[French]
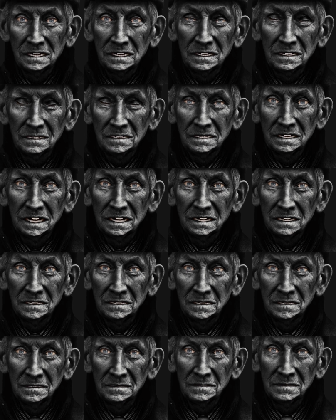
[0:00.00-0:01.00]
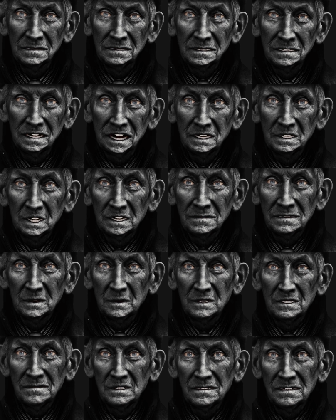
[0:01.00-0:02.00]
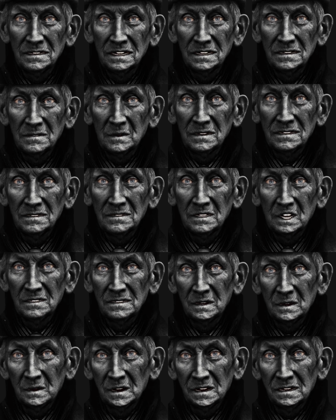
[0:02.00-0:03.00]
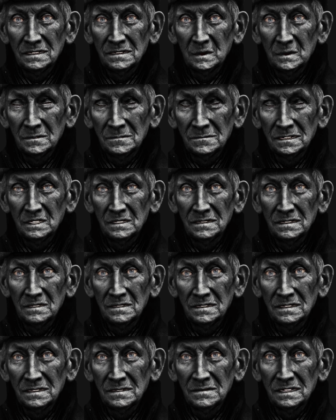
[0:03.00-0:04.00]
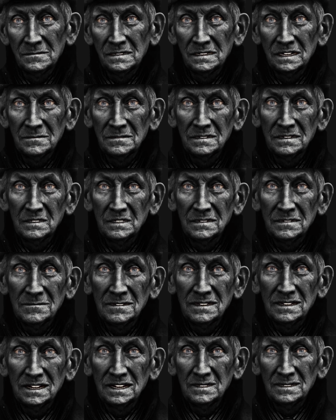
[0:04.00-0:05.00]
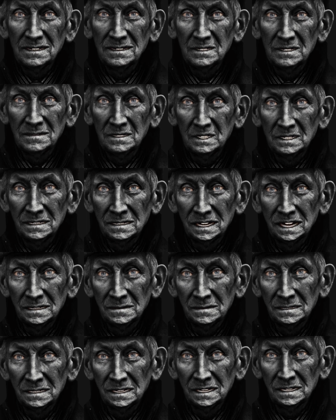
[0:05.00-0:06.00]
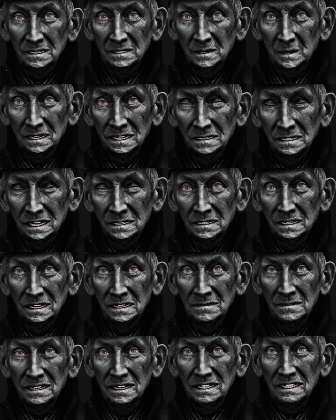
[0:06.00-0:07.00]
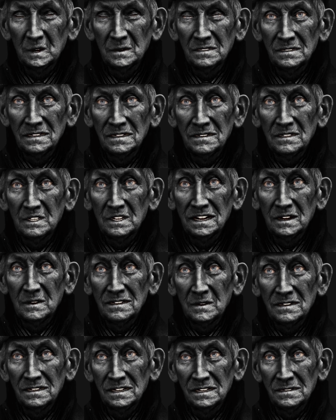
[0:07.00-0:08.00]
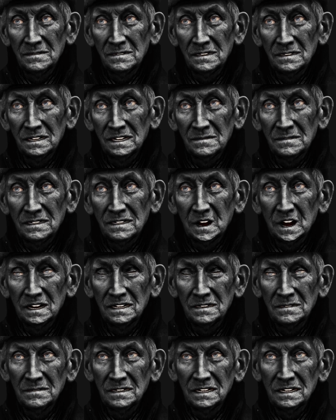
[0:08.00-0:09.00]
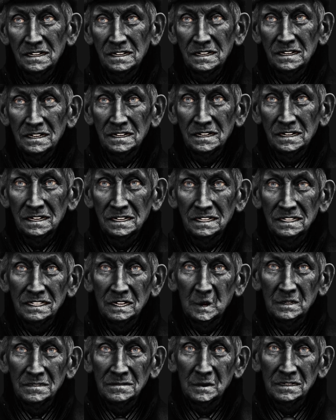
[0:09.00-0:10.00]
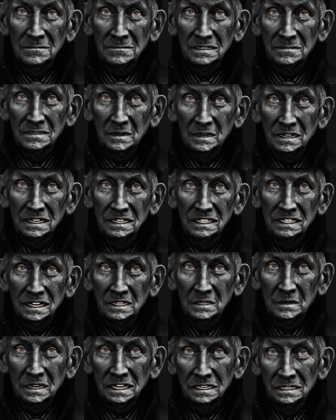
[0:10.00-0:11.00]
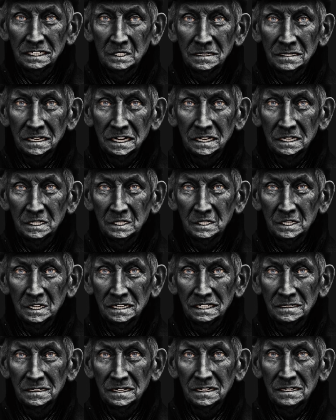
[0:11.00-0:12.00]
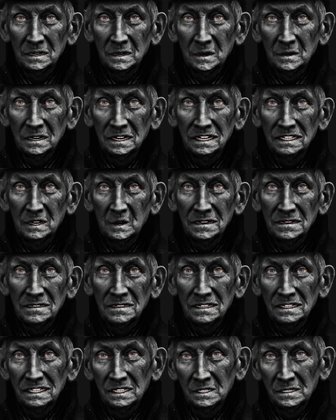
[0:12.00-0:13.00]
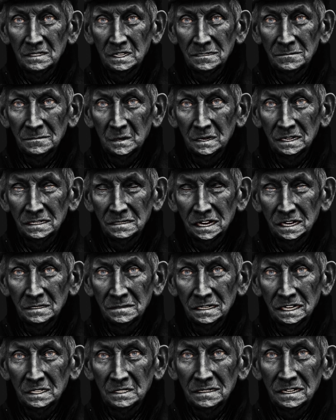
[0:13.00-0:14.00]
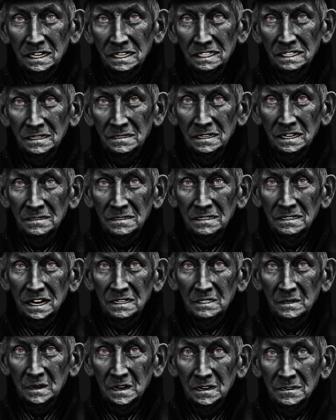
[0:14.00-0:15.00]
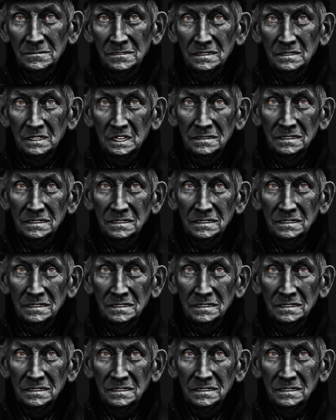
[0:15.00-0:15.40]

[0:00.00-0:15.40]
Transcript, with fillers: Actuellement, l'hégémonie du profit au détriment de l'humain propose concrètement l'opposition résolue d'une valorisation plus généreuse des moins aisés. Il se trouve que la situation réelle justifie les subventions publiques d'une baisse effective du nombre de